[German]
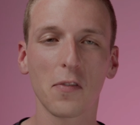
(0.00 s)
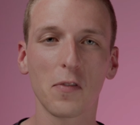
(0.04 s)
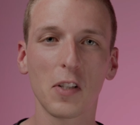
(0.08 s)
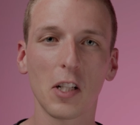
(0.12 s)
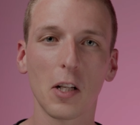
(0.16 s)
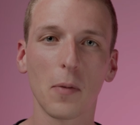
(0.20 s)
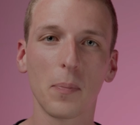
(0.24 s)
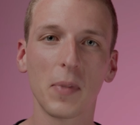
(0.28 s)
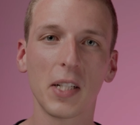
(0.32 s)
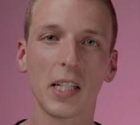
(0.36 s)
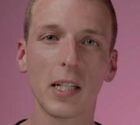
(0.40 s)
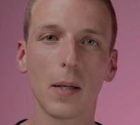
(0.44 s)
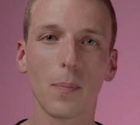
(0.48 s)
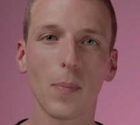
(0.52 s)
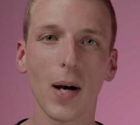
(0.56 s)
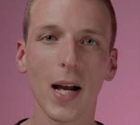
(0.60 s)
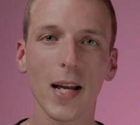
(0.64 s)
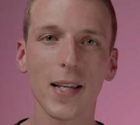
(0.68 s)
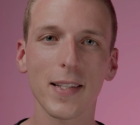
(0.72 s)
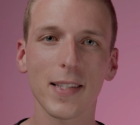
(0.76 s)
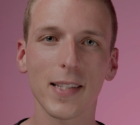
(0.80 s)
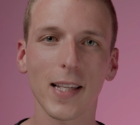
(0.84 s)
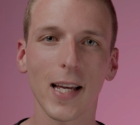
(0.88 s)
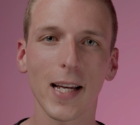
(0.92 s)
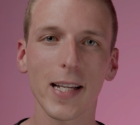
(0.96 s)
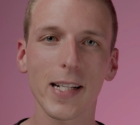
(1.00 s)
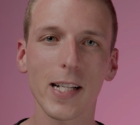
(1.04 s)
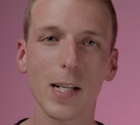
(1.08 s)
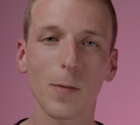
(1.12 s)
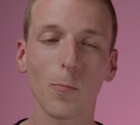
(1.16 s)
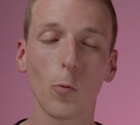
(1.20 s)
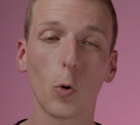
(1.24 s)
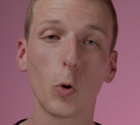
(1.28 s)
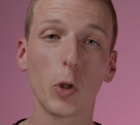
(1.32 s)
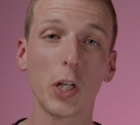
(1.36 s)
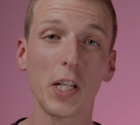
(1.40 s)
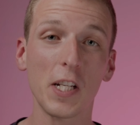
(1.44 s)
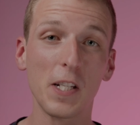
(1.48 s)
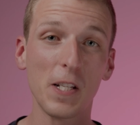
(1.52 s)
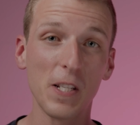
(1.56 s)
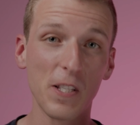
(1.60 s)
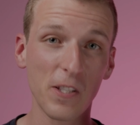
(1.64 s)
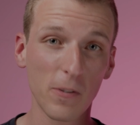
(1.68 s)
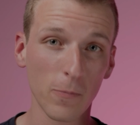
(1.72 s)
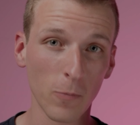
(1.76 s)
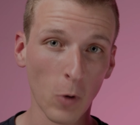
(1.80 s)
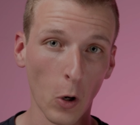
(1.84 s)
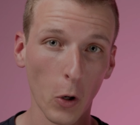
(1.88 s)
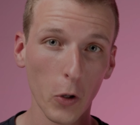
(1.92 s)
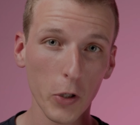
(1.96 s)
ihr wieder mit dabei seid und in
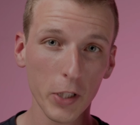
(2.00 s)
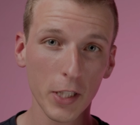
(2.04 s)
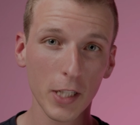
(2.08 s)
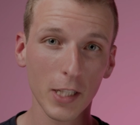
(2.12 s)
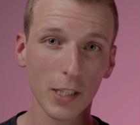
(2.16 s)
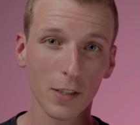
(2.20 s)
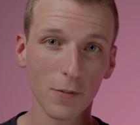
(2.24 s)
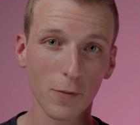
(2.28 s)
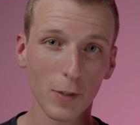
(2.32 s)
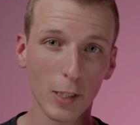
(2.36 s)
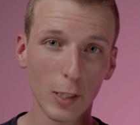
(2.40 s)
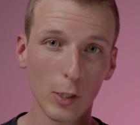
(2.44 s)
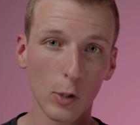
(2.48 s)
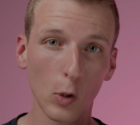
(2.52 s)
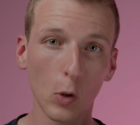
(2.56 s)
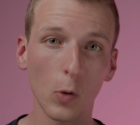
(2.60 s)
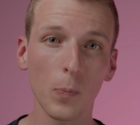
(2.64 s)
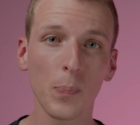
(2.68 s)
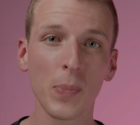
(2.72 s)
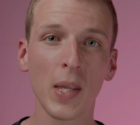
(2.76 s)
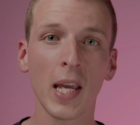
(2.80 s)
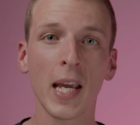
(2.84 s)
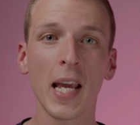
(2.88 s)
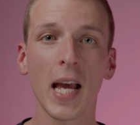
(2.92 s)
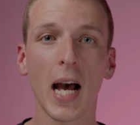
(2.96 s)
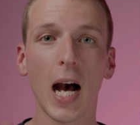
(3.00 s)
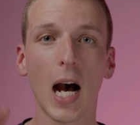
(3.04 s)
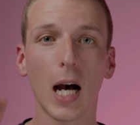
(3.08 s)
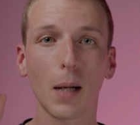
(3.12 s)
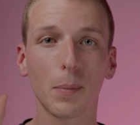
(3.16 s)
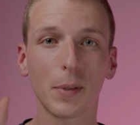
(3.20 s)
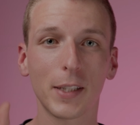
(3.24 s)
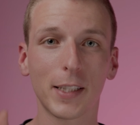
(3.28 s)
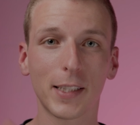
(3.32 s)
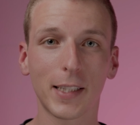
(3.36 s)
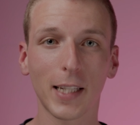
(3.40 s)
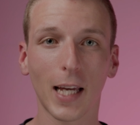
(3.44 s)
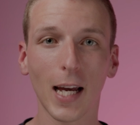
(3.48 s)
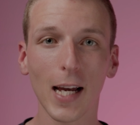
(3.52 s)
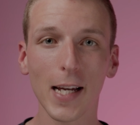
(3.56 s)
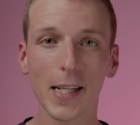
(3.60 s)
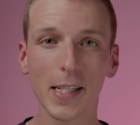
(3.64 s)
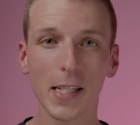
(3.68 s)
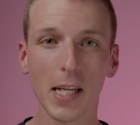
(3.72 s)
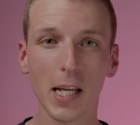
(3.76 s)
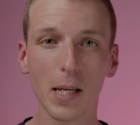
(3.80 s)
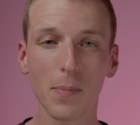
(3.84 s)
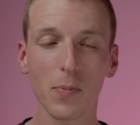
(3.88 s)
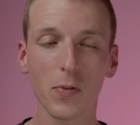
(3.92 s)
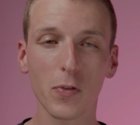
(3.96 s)
diesem heutigen Video habe ich drei
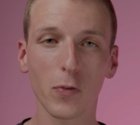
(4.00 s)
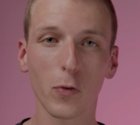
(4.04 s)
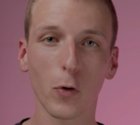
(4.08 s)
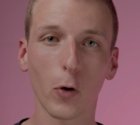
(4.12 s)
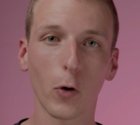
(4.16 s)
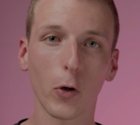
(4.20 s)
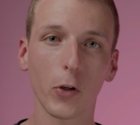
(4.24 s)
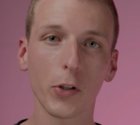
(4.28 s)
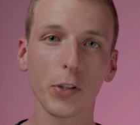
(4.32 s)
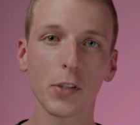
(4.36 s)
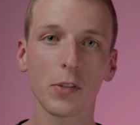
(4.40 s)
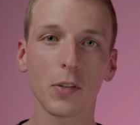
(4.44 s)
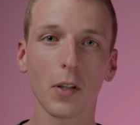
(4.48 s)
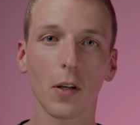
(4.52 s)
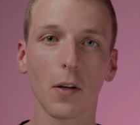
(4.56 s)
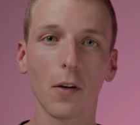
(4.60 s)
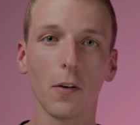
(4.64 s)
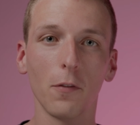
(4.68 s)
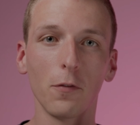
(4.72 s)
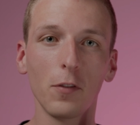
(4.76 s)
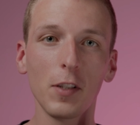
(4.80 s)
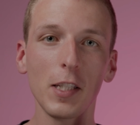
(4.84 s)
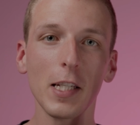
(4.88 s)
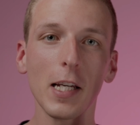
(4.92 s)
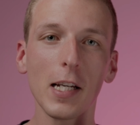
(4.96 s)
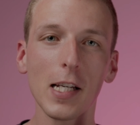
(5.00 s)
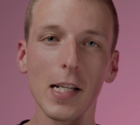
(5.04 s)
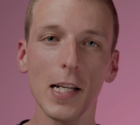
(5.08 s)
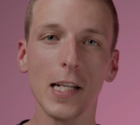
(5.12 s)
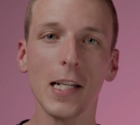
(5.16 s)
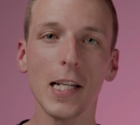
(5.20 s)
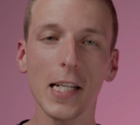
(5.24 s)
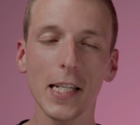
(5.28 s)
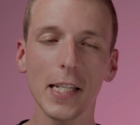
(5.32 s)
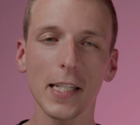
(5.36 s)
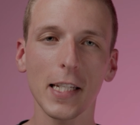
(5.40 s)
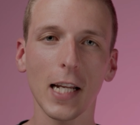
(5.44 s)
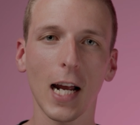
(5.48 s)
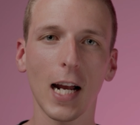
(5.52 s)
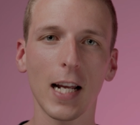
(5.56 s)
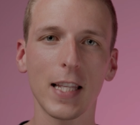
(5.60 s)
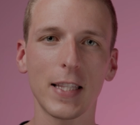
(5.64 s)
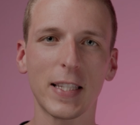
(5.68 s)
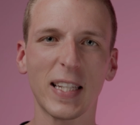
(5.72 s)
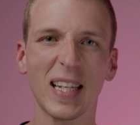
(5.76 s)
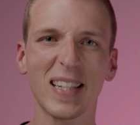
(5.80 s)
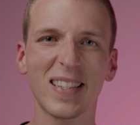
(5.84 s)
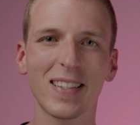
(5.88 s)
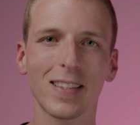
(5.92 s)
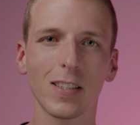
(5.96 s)
Tipps für euch, wie ihr Licht
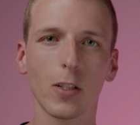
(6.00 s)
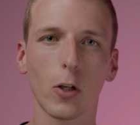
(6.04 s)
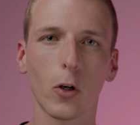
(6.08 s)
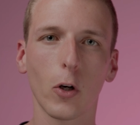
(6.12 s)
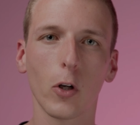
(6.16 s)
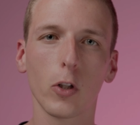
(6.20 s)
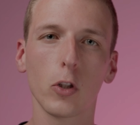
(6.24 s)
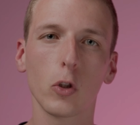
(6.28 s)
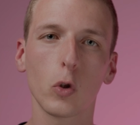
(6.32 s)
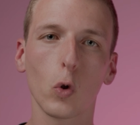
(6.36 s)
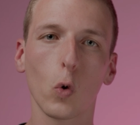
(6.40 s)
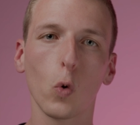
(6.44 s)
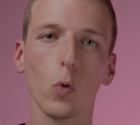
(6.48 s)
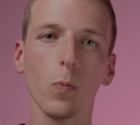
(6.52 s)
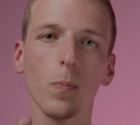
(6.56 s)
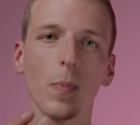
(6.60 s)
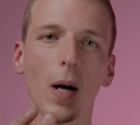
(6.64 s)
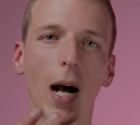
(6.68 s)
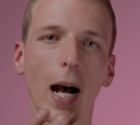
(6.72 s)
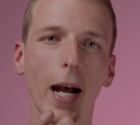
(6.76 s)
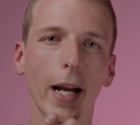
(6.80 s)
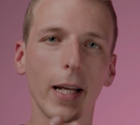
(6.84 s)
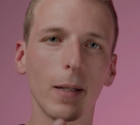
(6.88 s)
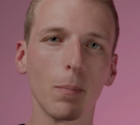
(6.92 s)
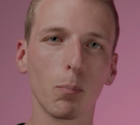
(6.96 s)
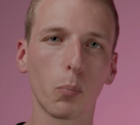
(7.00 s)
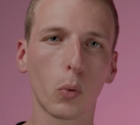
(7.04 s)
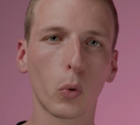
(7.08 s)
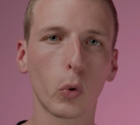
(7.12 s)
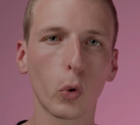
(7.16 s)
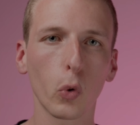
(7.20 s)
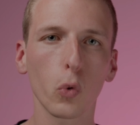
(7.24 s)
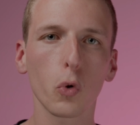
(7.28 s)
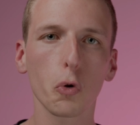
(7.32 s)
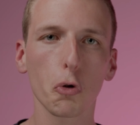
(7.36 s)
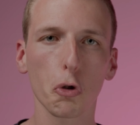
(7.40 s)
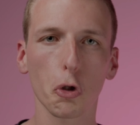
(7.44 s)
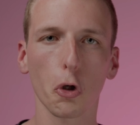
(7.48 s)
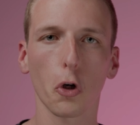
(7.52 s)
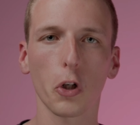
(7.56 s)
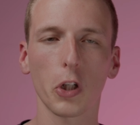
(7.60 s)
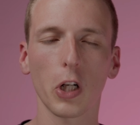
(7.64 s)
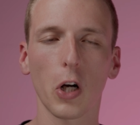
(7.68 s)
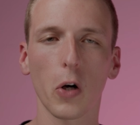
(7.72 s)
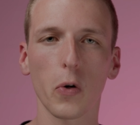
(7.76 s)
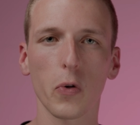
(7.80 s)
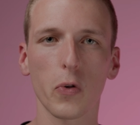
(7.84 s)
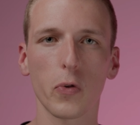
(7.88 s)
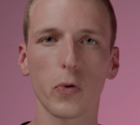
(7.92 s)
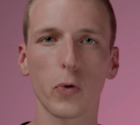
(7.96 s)
einsetzen könnt, um einen Produktshot
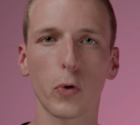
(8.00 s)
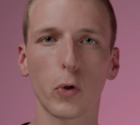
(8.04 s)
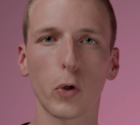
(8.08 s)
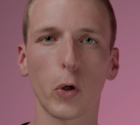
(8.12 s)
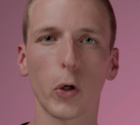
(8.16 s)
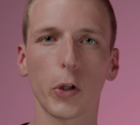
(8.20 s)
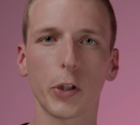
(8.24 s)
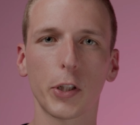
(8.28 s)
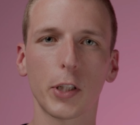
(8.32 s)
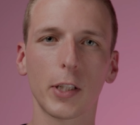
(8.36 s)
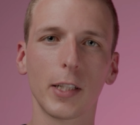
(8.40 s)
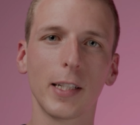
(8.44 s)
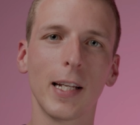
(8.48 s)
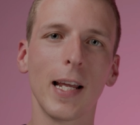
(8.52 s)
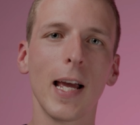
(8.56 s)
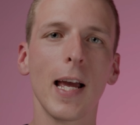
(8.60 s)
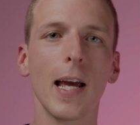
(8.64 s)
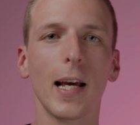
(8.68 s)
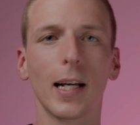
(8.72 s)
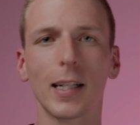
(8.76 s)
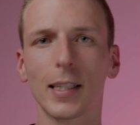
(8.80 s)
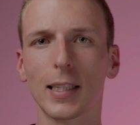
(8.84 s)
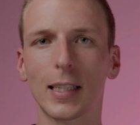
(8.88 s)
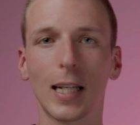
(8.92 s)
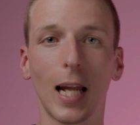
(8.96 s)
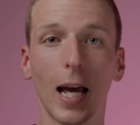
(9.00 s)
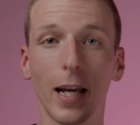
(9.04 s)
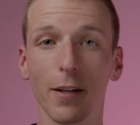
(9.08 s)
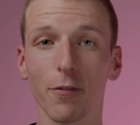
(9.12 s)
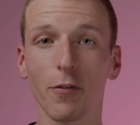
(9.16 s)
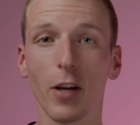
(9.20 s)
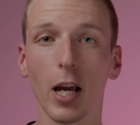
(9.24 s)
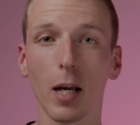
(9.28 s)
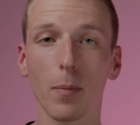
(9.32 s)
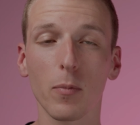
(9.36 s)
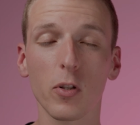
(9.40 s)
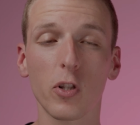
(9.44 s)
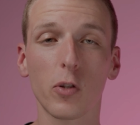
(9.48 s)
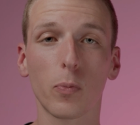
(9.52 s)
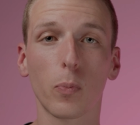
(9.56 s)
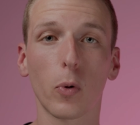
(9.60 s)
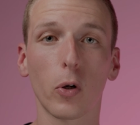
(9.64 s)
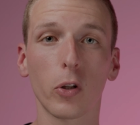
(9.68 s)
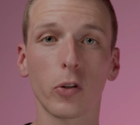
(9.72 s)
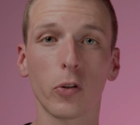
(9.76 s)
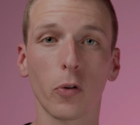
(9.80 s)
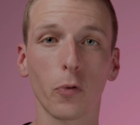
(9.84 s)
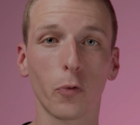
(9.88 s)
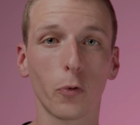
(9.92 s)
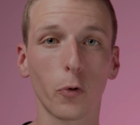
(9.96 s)
auszuleuchten, einen kleinen
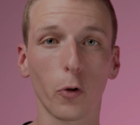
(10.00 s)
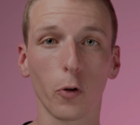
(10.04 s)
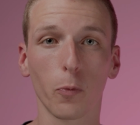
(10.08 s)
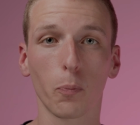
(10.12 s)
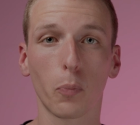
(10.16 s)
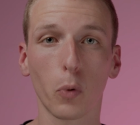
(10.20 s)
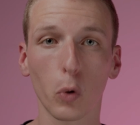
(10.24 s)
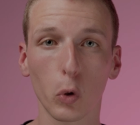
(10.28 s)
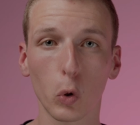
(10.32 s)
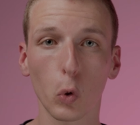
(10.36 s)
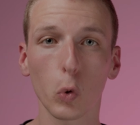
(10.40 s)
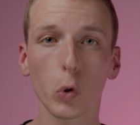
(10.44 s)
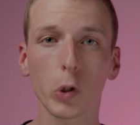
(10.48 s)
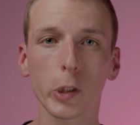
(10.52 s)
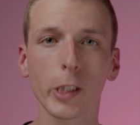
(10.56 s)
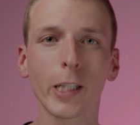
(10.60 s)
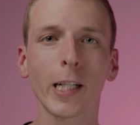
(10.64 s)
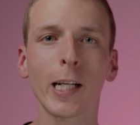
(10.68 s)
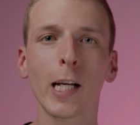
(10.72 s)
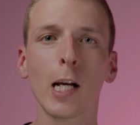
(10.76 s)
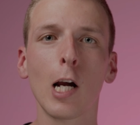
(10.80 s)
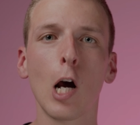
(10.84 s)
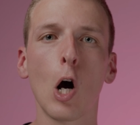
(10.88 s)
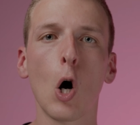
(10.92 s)
Werbespot für ein Produkt